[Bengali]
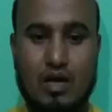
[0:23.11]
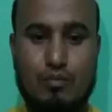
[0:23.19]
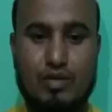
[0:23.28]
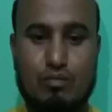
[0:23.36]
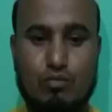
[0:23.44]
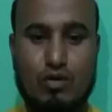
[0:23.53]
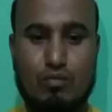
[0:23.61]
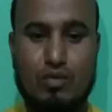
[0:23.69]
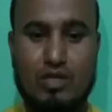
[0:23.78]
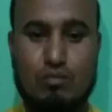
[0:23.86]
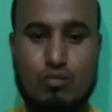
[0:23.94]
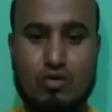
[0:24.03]
আমি
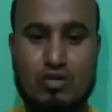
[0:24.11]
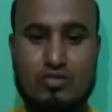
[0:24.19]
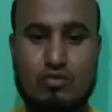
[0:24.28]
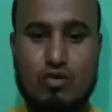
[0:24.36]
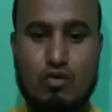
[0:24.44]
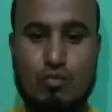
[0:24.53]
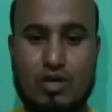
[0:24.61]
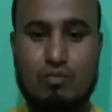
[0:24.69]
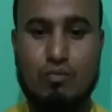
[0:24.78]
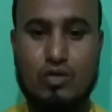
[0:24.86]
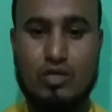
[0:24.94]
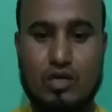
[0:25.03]
মোহাম্মদ মুখলিসুর
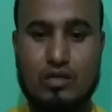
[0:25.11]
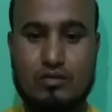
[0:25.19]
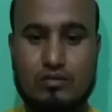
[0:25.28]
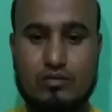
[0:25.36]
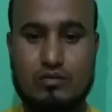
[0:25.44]
রহমান প্রধান